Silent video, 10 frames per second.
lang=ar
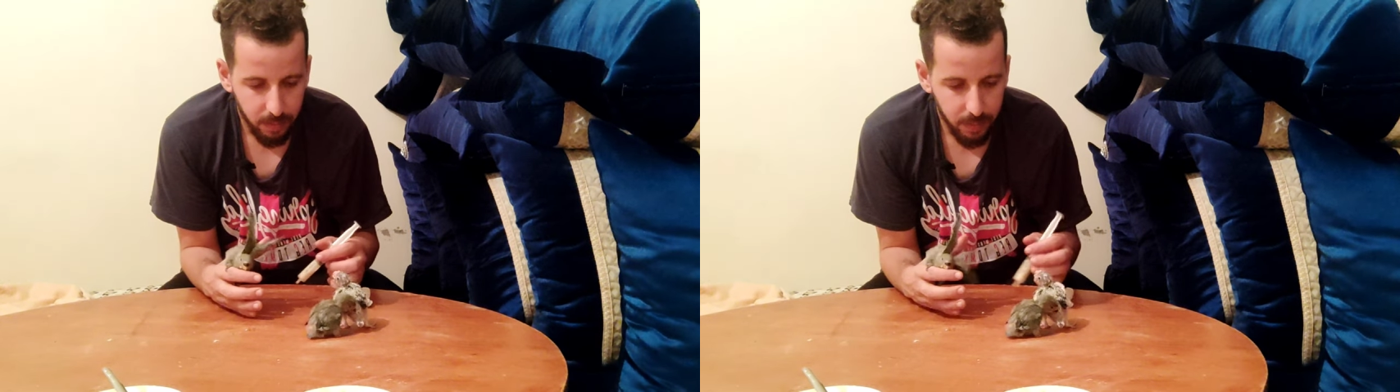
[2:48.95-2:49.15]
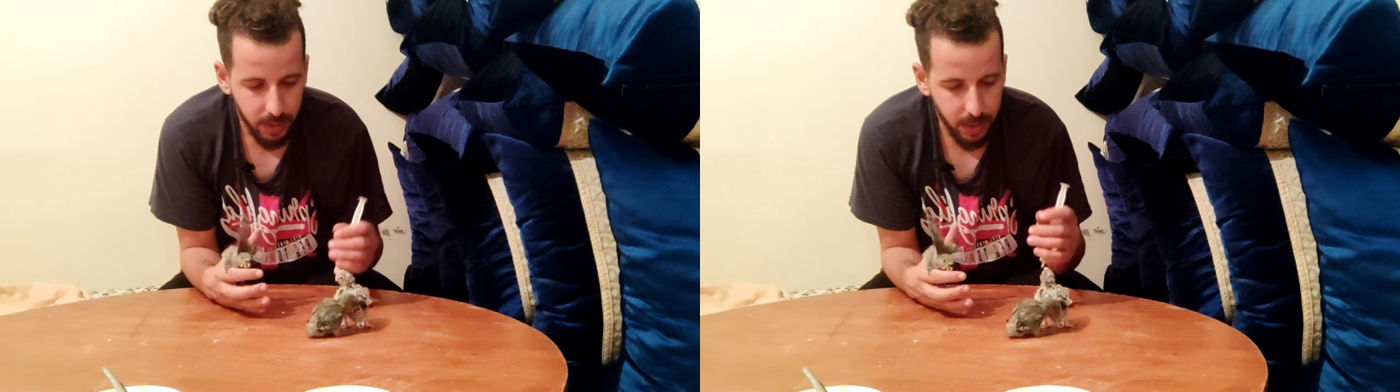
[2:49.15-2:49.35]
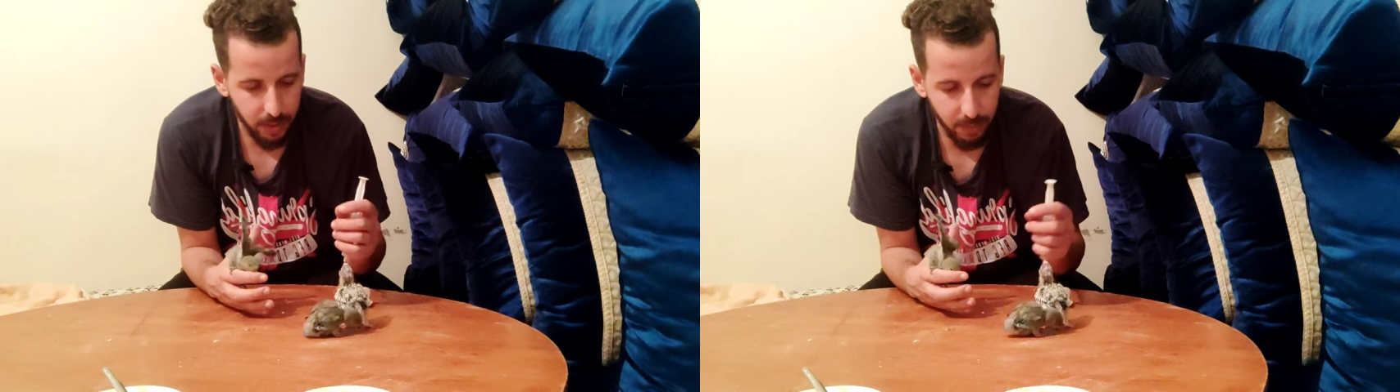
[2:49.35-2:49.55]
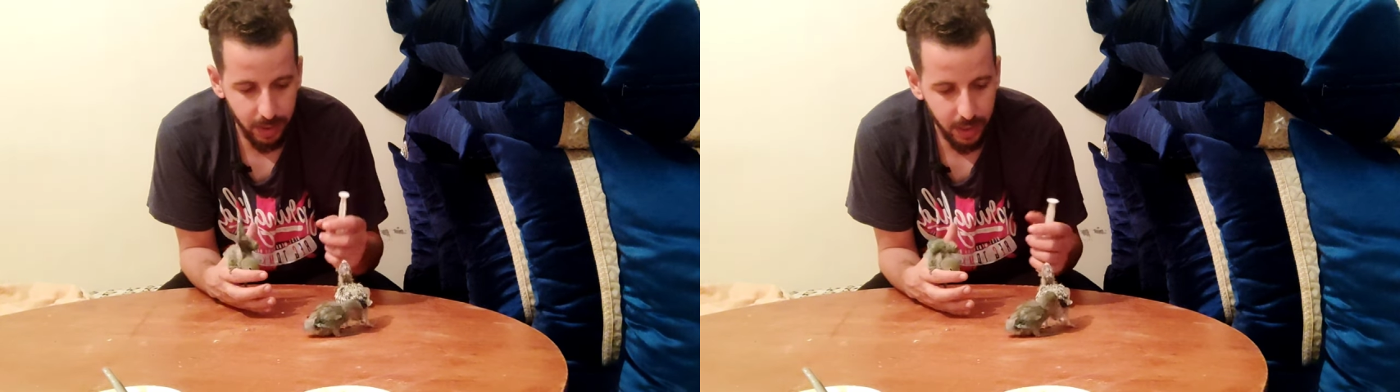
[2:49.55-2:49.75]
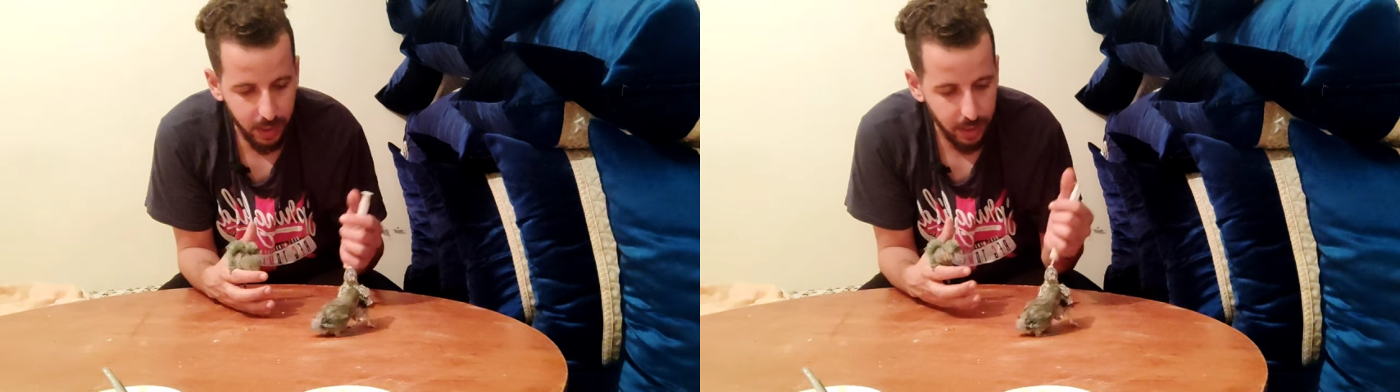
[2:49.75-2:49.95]
ما ديت
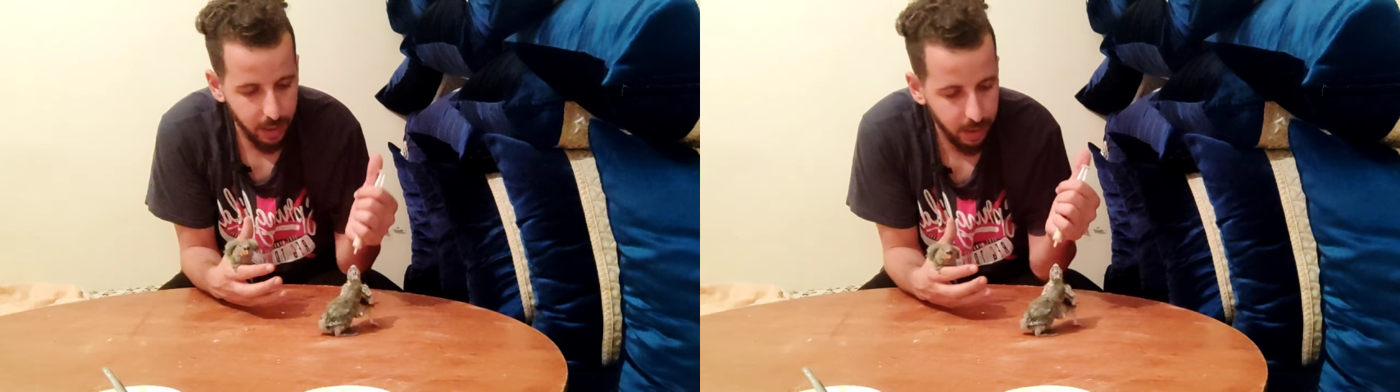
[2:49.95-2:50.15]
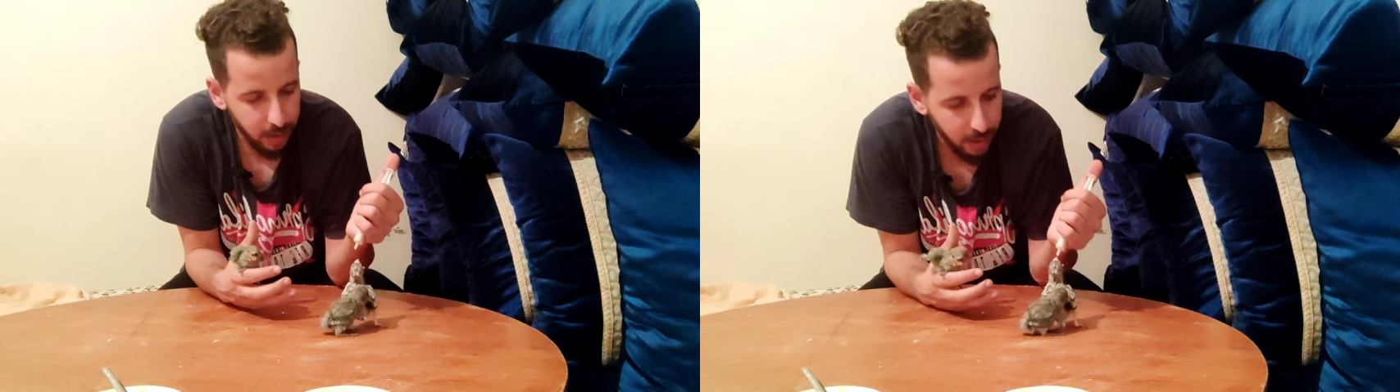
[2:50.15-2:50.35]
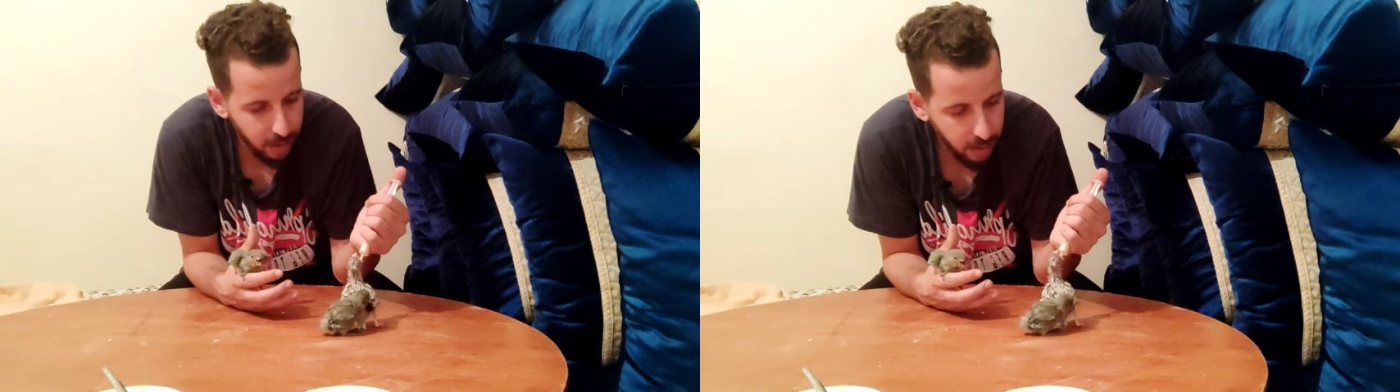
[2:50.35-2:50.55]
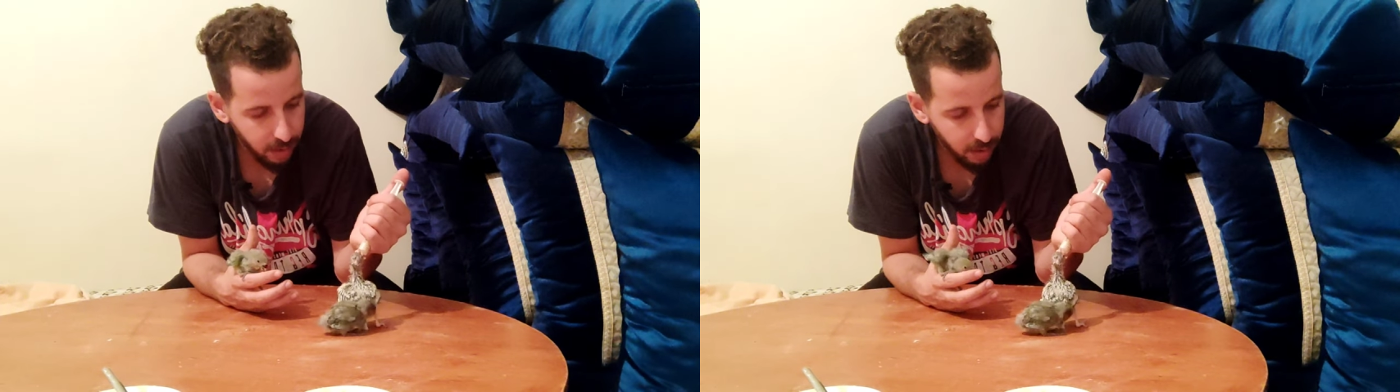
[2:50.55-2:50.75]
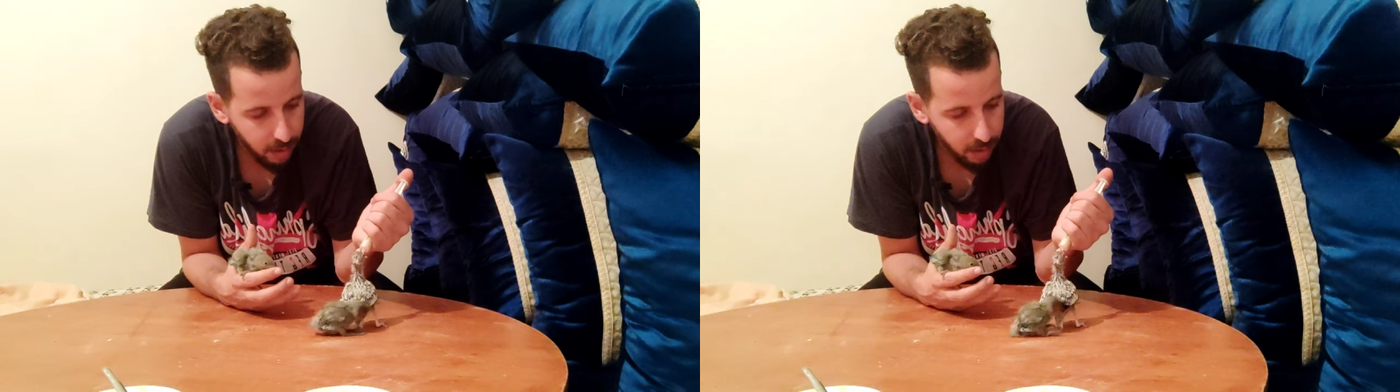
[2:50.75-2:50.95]
ما
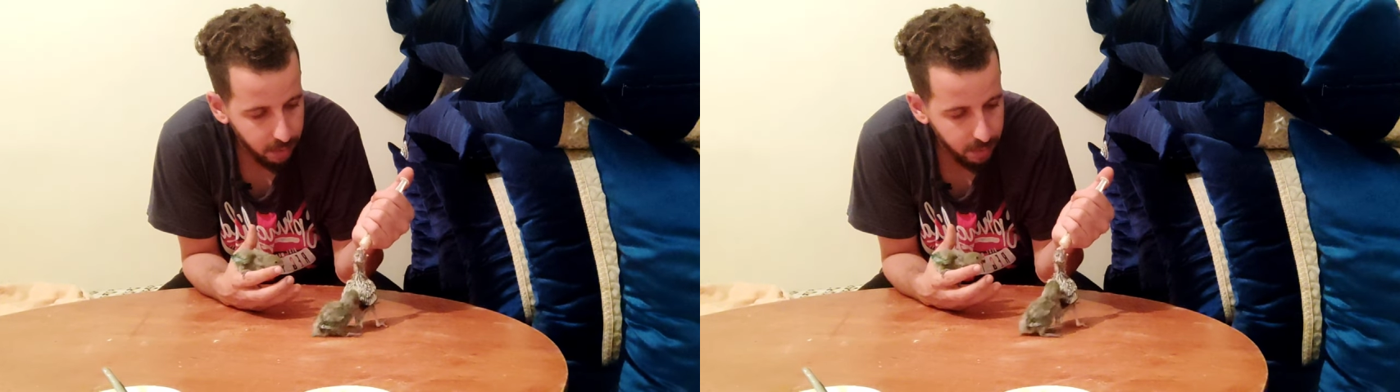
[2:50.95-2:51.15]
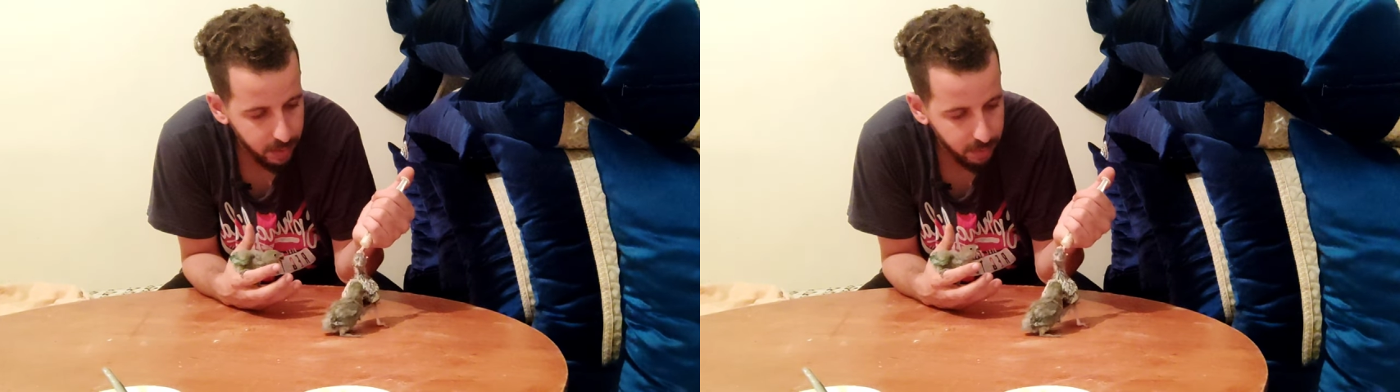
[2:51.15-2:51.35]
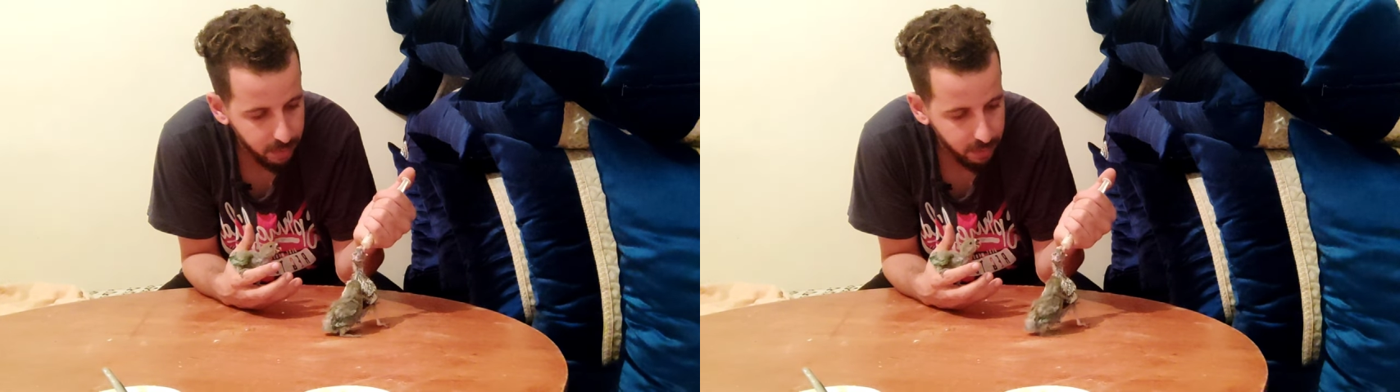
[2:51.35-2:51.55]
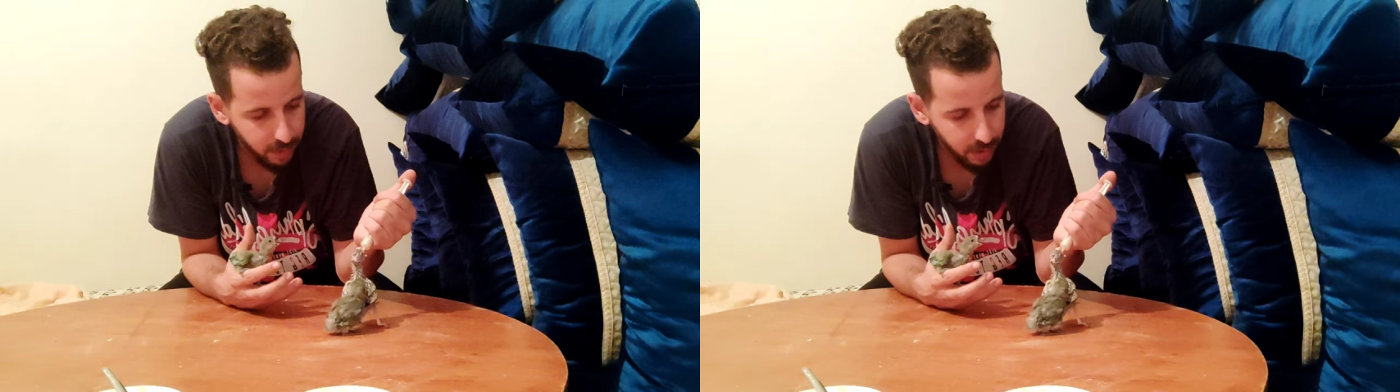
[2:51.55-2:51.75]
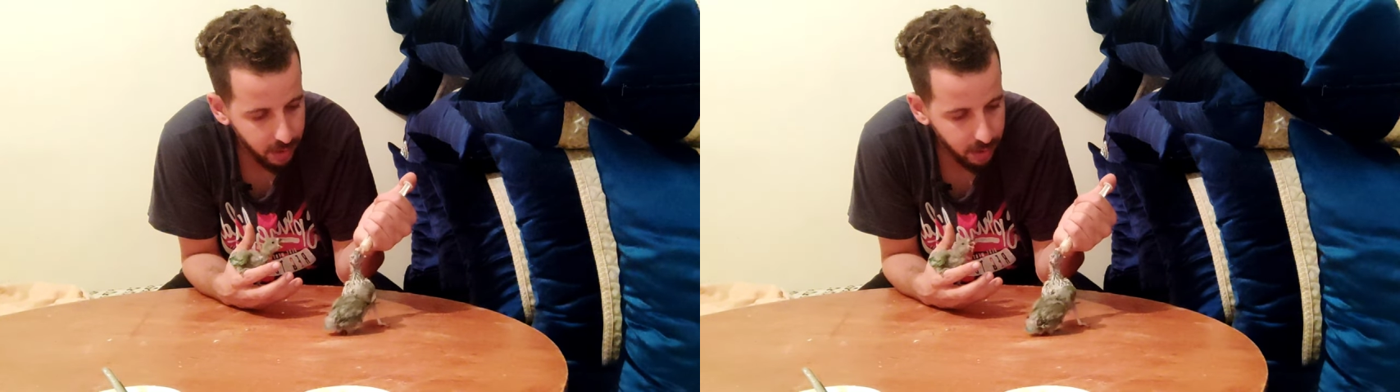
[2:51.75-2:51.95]
ما جبت
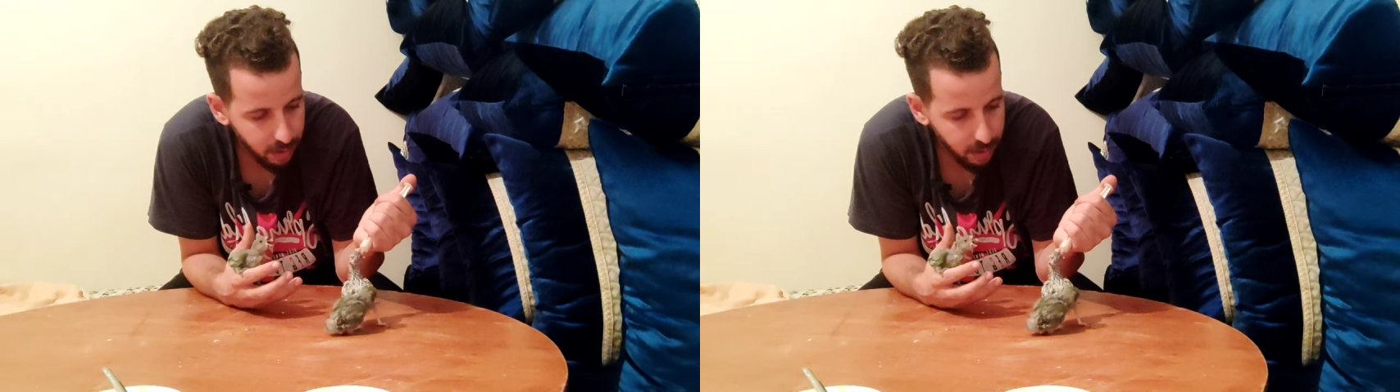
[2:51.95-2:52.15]
فيها